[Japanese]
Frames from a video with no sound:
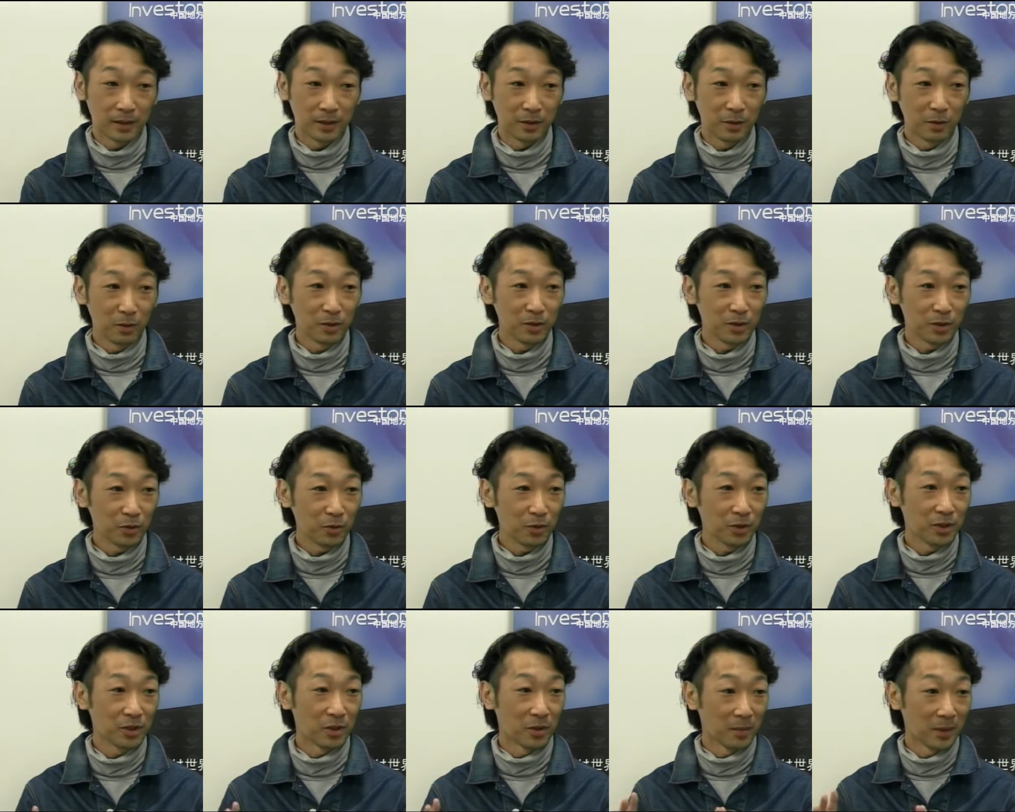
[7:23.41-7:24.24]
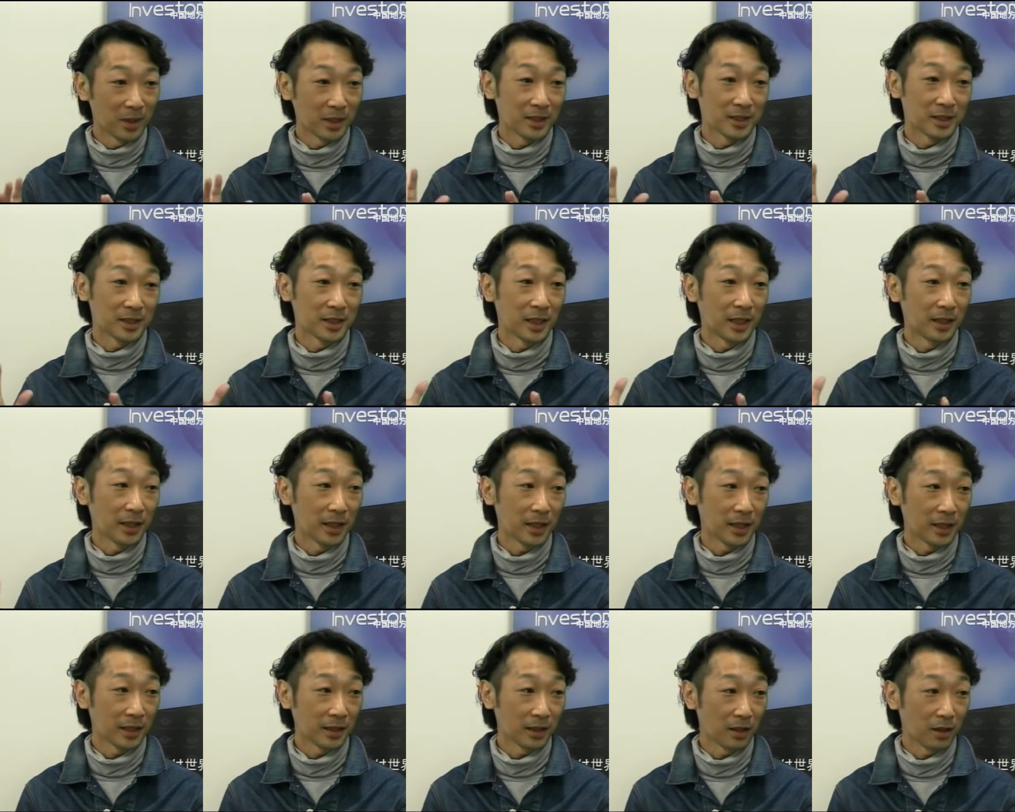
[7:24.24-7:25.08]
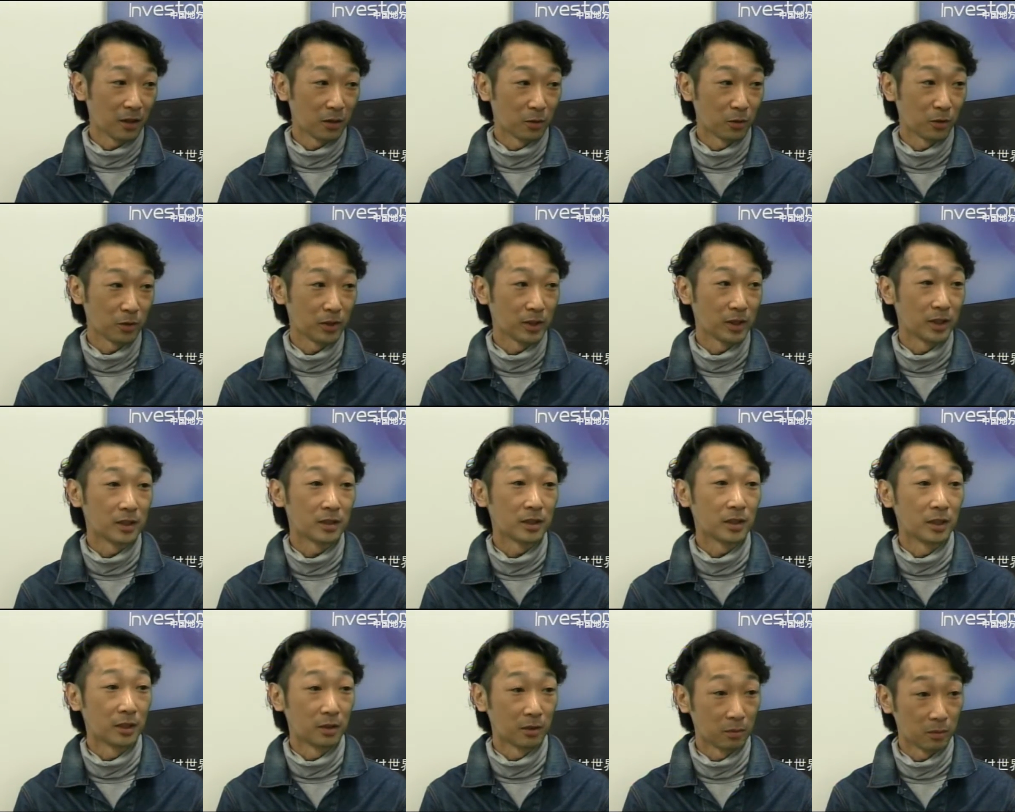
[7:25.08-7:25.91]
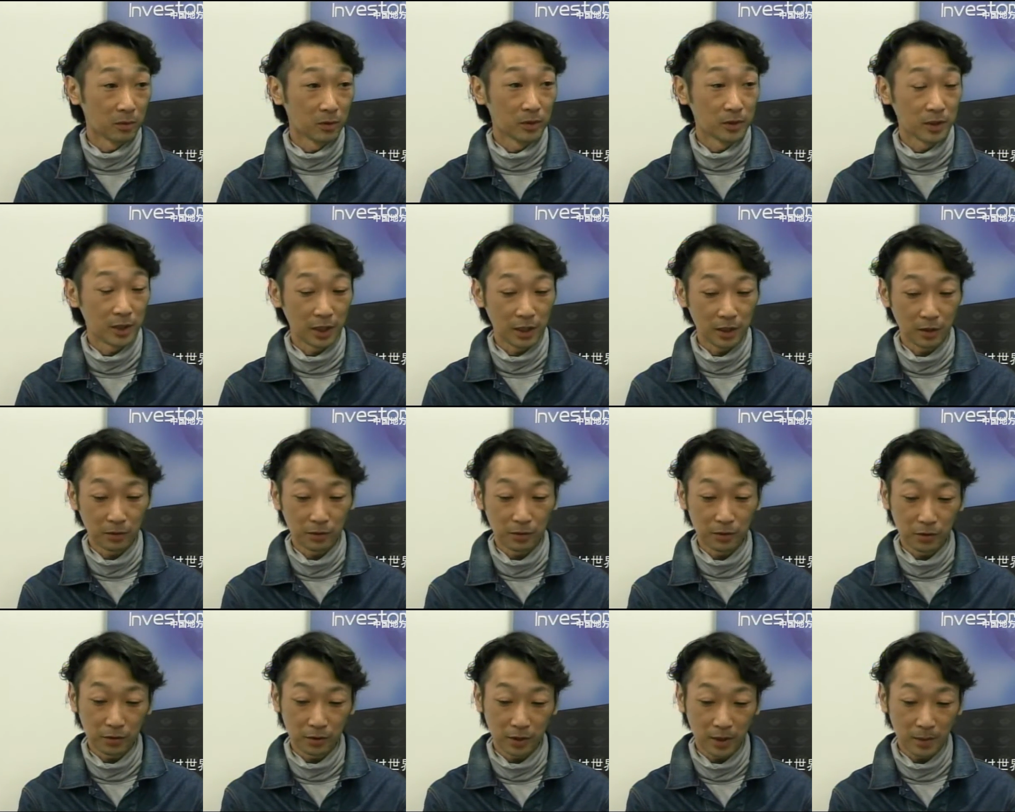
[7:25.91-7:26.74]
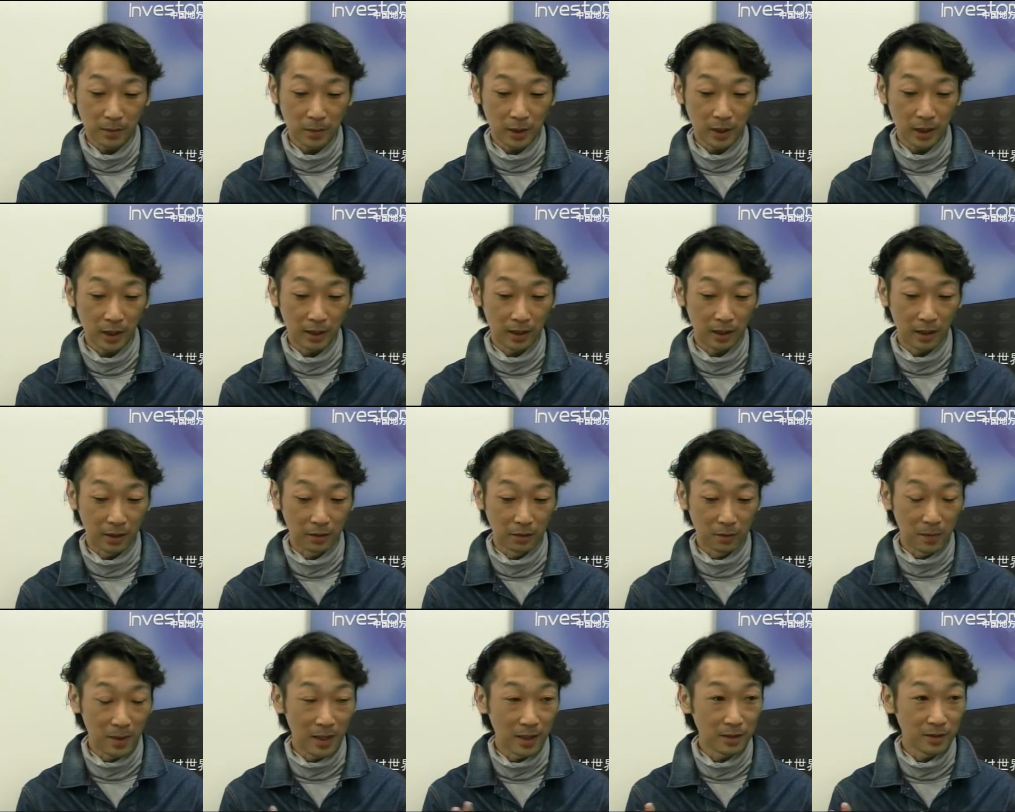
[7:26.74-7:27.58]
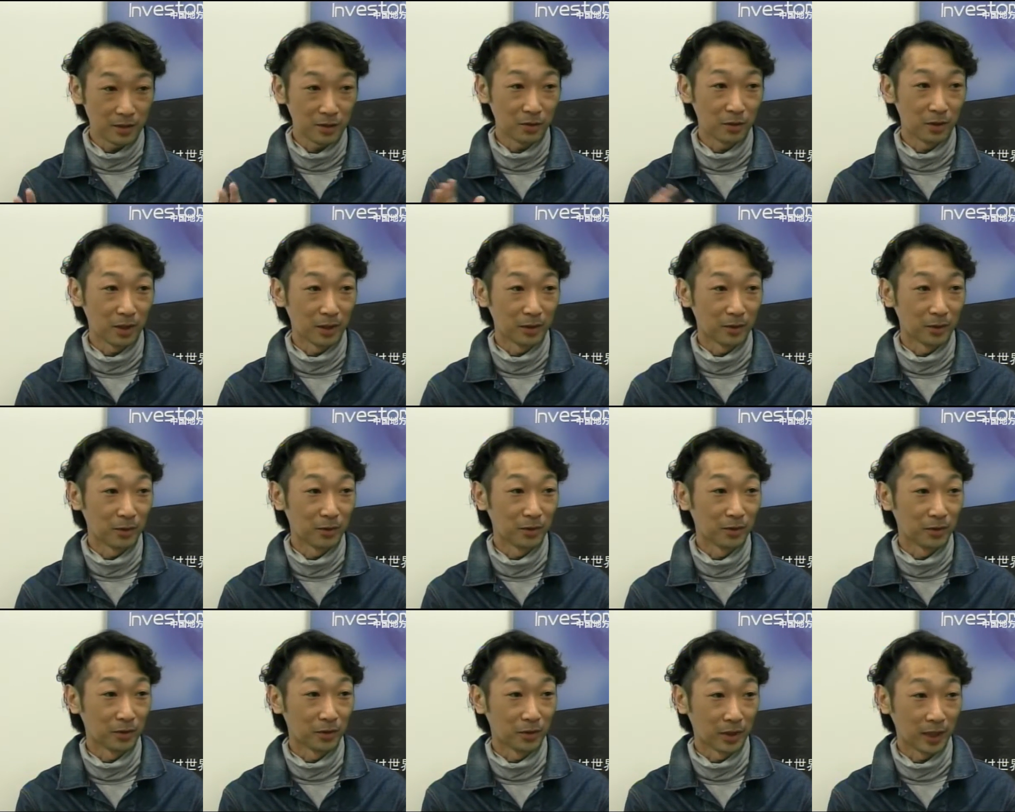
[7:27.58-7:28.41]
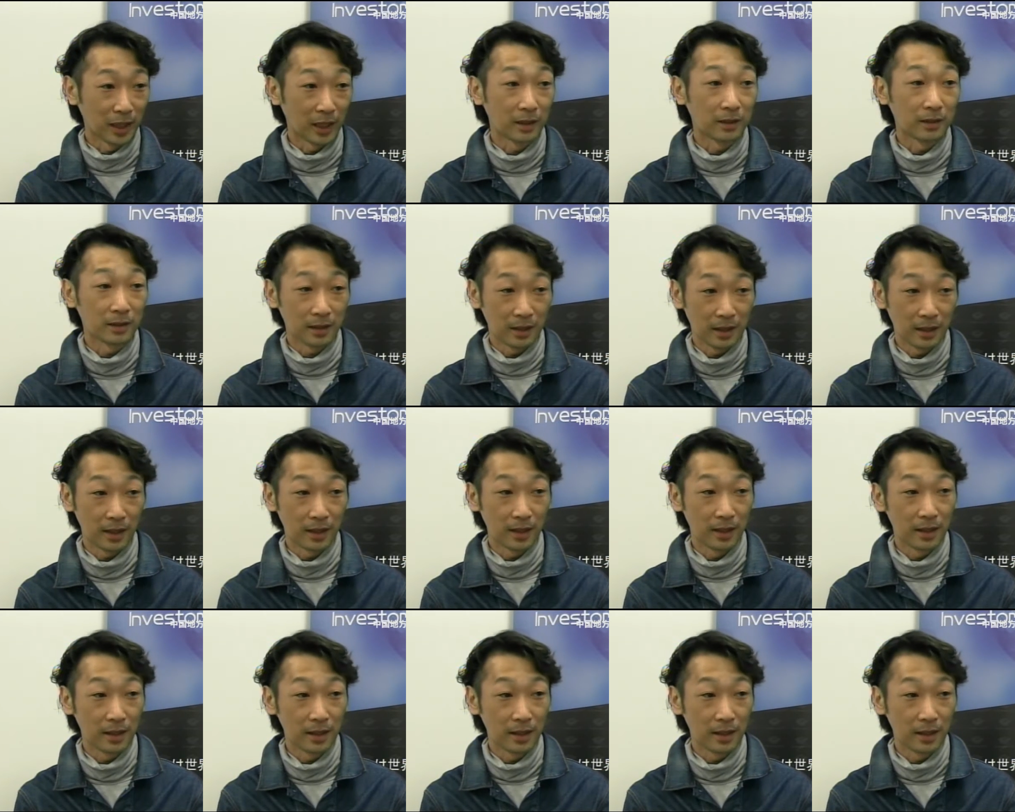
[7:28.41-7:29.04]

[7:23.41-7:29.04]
日本消費をまだ知らない方は多いんですけれども、うん、先ほど言ったみたいなあのマンションがどんどん建って、